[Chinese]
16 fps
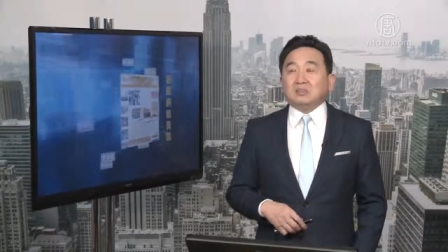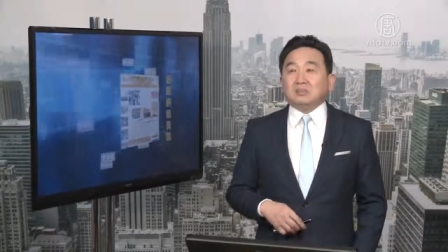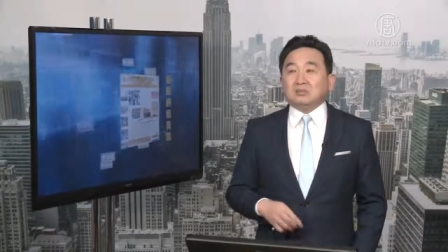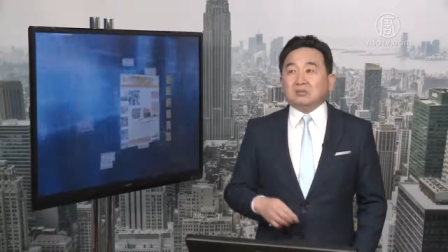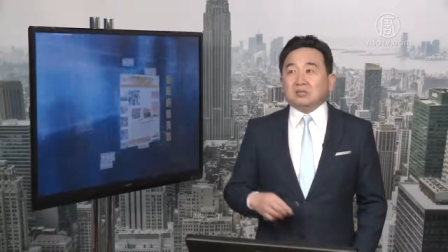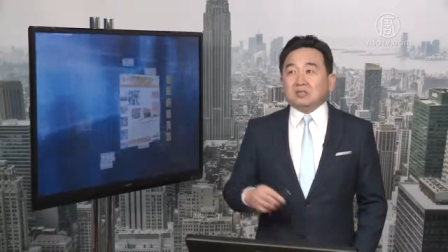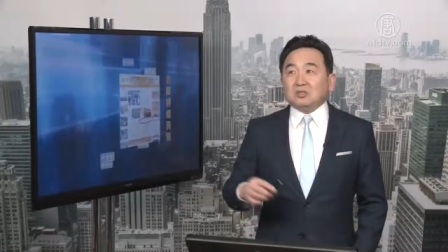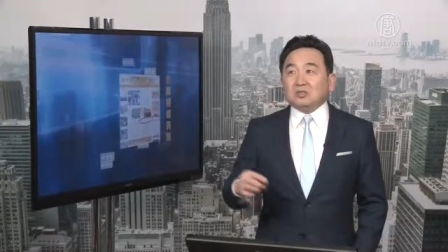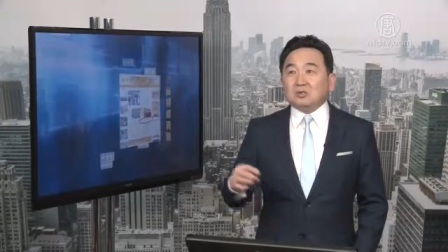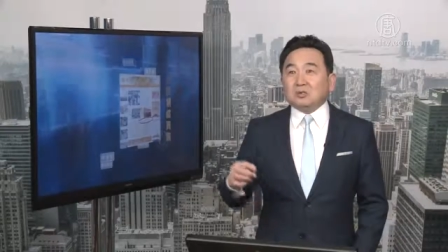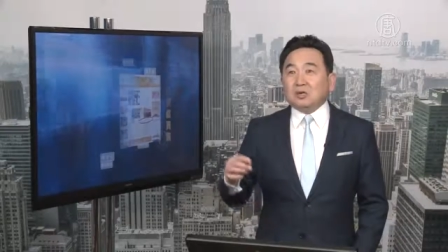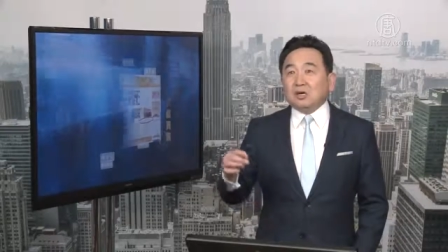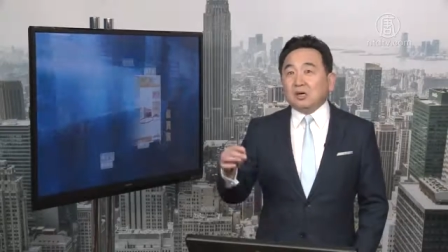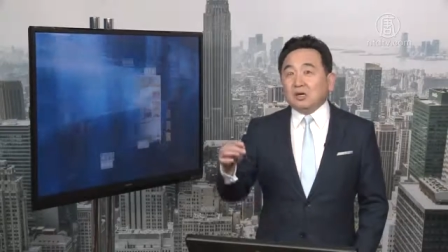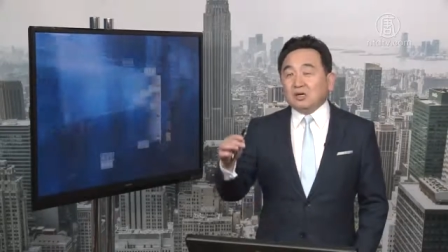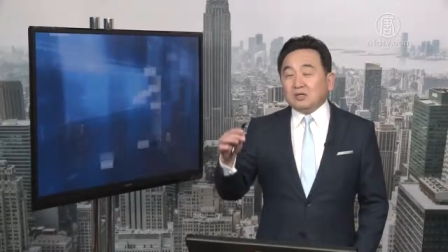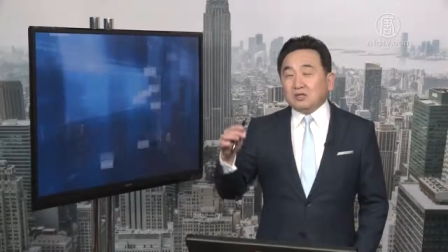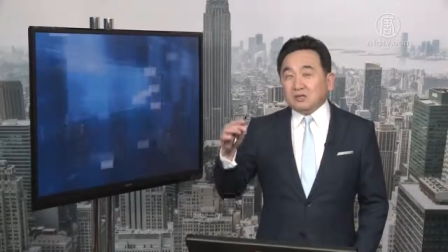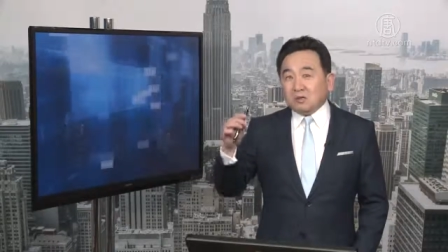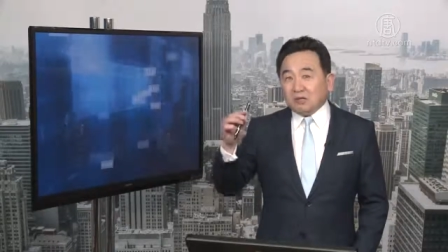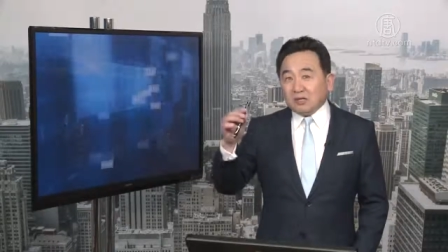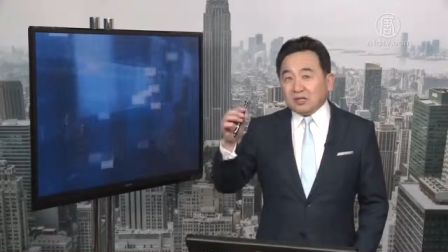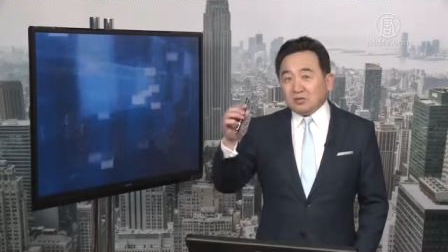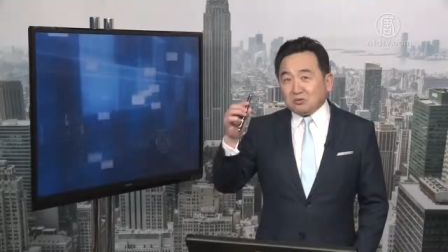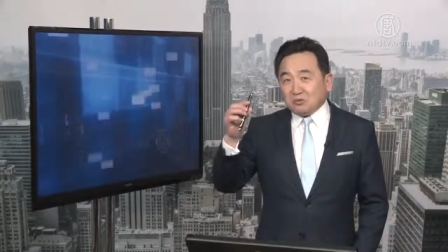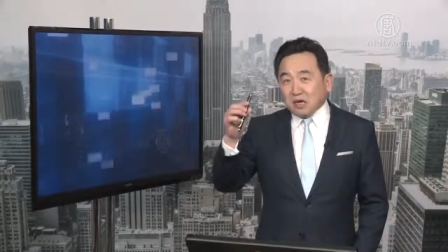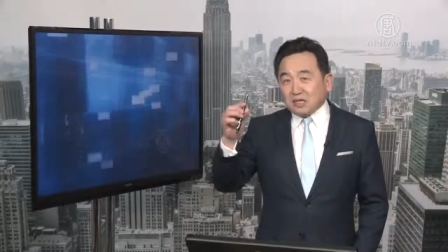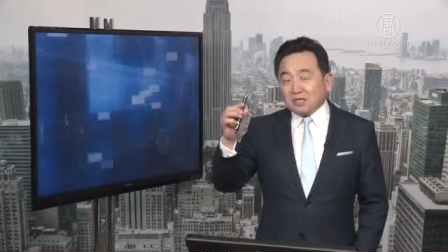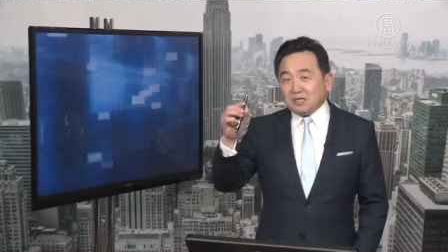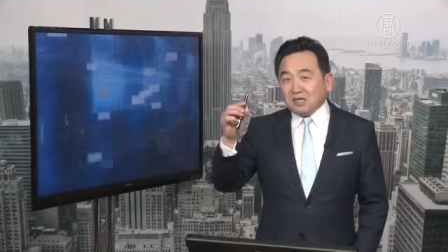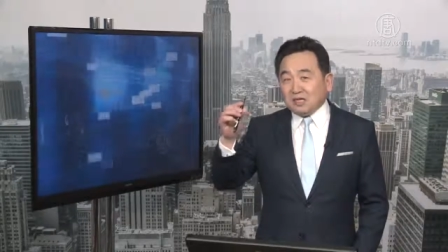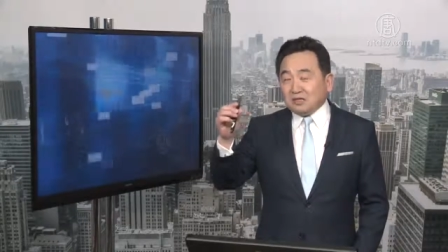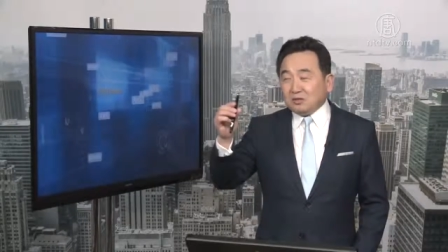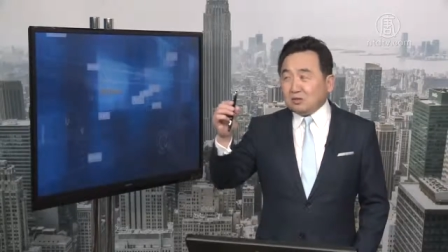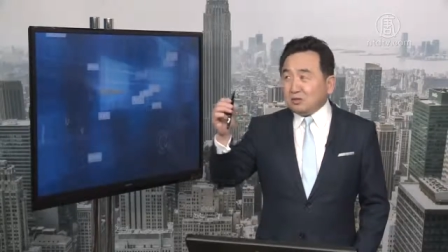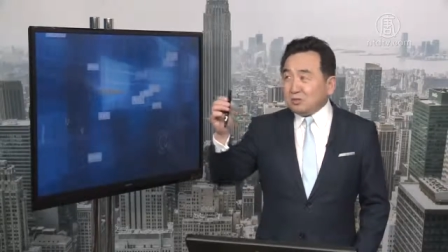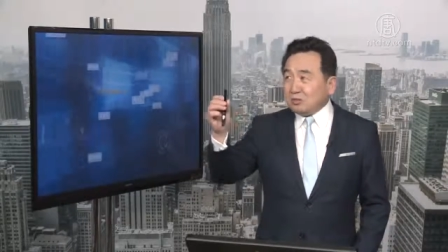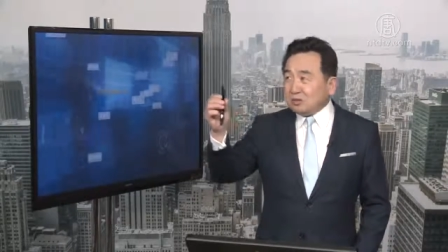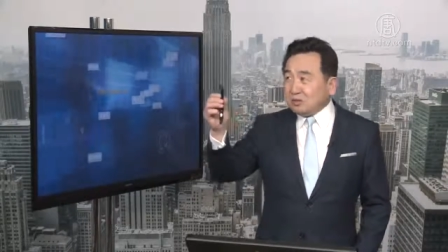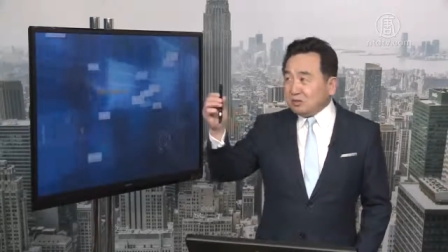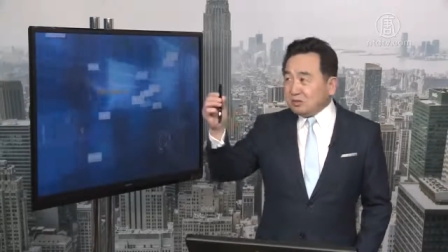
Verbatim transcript: 就是说所谓的转世灵童，